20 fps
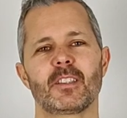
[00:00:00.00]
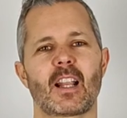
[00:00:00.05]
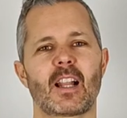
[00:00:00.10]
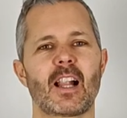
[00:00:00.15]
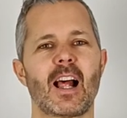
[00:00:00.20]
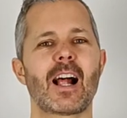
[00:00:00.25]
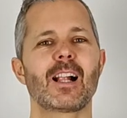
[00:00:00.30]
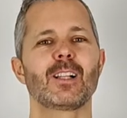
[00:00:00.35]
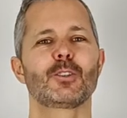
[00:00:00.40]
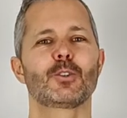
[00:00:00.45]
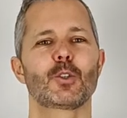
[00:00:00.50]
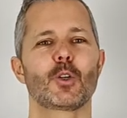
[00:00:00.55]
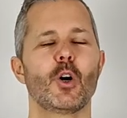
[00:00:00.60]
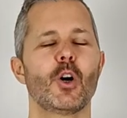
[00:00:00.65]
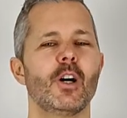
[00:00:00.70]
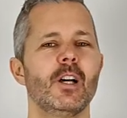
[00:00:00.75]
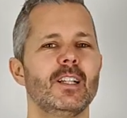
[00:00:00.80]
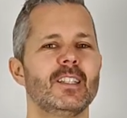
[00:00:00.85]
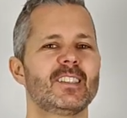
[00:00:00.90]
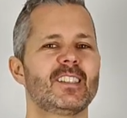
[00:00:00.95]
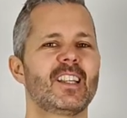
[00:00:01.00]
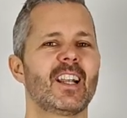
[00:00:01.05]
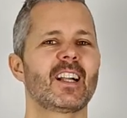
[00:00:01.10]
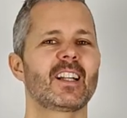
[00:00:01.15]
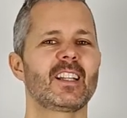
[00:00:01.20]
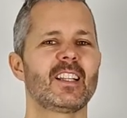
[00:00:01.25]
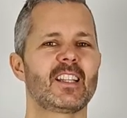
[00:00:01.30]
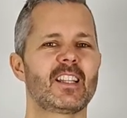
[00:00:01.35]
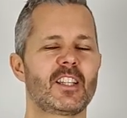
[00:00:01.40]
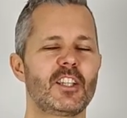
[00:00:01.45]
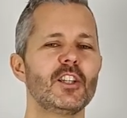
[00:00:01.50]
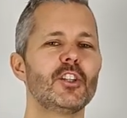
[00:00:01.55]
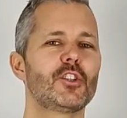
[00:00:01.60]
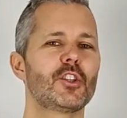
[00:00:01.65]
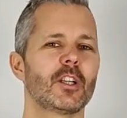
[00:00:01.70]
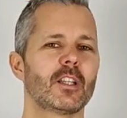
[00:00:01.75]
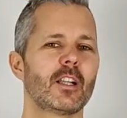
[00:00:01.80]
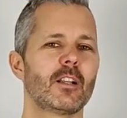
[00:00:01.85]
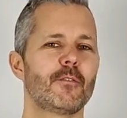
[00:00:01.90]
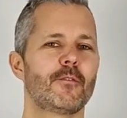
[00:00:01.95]
tra l'altro si
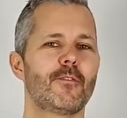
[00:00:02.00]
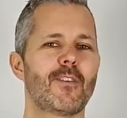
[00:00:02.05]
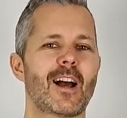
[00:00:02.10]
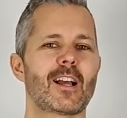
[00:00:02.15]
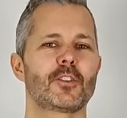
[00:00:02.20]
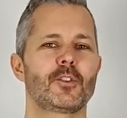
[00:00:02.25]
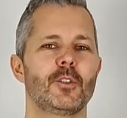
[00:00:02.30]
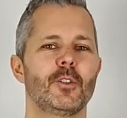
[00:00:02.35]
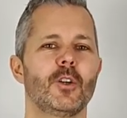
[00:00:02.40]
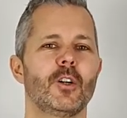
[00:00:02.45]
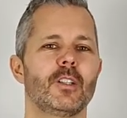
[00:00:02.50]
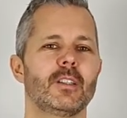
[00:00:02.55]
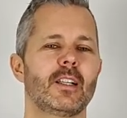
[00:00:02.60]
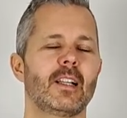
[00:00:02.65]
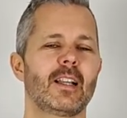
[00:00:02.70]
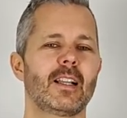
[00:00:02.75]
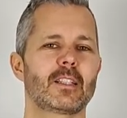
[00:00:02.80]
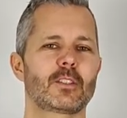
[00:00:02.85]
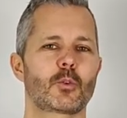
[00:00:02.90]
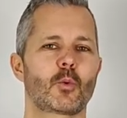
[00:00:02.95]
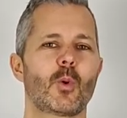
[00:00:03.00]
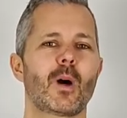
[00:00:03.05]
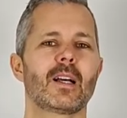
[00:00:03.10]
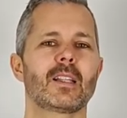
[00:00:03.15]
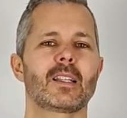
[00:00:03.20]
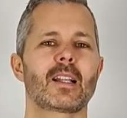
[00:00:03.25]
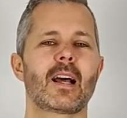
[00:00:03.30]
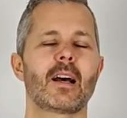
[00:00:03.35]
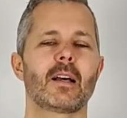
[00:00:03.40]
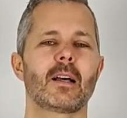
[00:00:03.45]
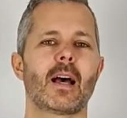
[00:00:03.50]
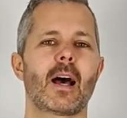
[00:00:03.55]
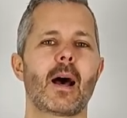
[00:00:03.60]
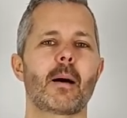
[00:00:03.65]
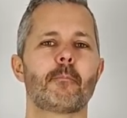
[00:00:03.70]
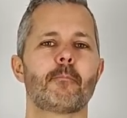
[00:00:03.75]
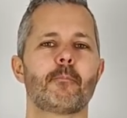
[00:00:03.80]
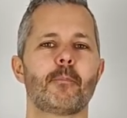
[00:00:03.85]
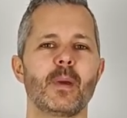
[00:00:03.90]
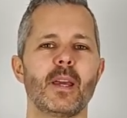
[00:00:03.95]
arricchisce del fascino della squadra
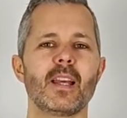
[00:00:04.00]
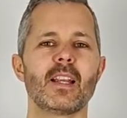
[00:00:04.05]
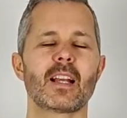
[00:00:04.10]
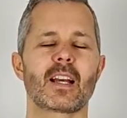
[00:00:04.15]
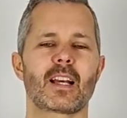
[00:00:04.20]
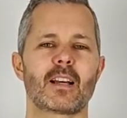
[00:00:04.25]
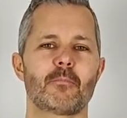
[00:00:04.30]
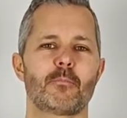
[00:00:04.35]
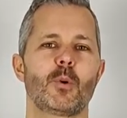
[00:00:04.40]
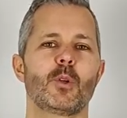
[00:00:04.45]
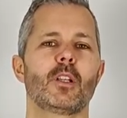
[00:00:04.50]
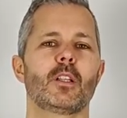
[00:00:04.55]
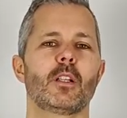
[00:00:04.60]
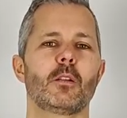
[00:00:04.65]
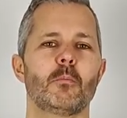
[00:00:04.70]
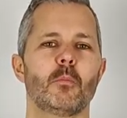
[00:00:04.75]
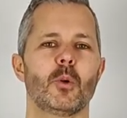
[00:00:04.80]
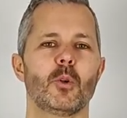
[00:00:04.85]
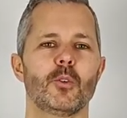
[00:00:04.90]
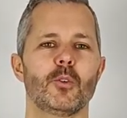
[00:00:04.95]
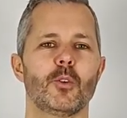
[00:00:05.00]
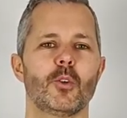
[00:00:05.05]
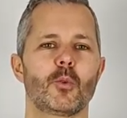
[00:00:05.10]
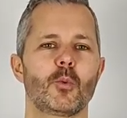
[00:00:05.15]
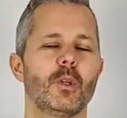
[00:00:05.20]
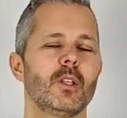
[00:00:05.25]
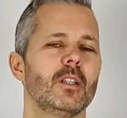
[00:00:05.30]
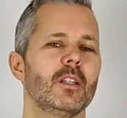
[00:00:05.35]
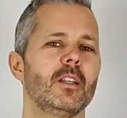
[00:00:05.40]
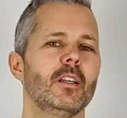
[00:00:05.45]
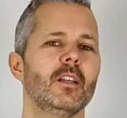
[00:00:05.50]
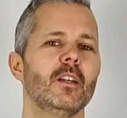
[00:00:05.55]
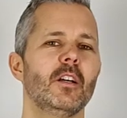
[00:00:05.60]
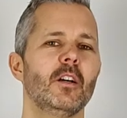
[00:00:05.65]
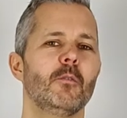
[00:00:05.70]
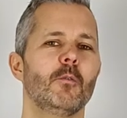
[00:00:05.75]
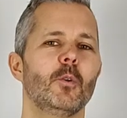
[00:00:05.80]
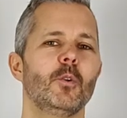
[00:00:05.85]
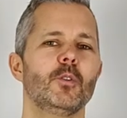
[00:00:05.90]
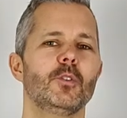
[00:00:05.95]
appena campione del mondo, quindi
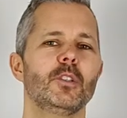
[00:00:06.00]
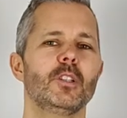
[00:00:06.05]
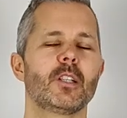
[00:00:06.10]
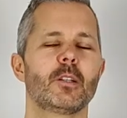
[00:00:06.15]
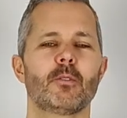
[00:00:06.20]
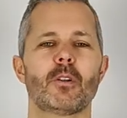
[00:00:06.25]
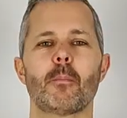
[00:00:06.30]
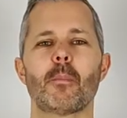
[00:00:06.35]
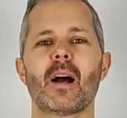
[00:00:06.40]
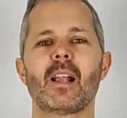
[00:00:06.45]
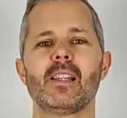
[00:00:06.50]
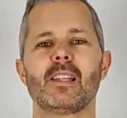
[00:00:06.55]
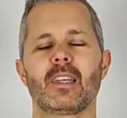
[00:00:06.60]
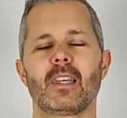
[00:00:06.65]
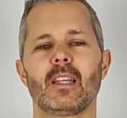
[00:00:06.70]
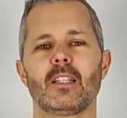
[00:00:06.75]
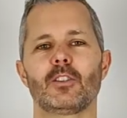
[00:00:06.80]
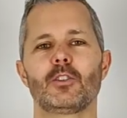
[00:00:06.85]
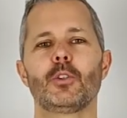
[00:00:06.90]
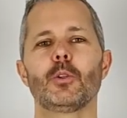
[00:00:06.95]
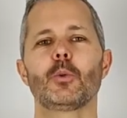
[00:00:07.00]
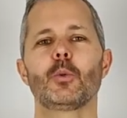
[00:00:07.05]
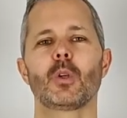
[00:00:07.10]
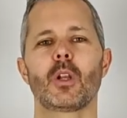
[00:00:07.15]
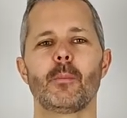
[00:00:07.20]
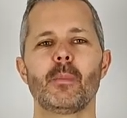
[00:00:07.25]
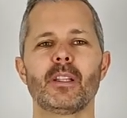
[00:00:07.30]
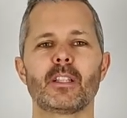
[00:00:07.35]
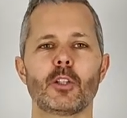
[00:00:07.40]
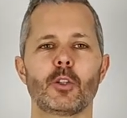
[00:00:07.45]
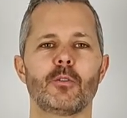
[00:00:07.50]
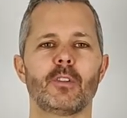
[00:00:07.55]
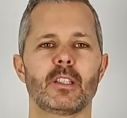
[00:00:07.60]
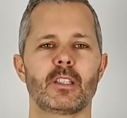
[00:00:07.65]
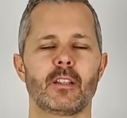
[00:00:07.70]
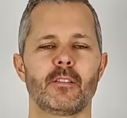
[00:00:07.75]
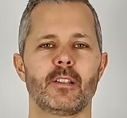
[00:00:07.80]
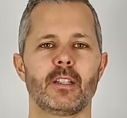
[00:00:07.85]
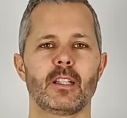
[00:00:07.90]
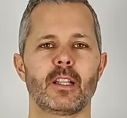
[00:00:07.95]
voglio dire una maglia che sicuramente
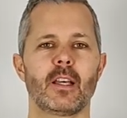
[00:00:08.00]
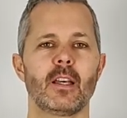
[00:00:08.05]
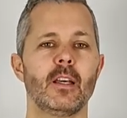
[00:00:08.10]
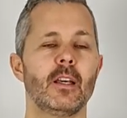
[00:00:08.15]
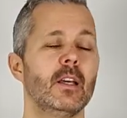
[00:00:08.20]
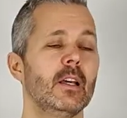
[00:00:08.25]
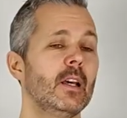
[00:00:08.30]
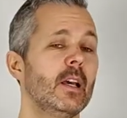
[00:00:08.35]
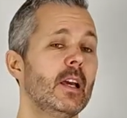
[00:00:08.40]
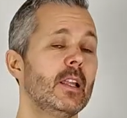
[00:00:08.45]
dovete avere.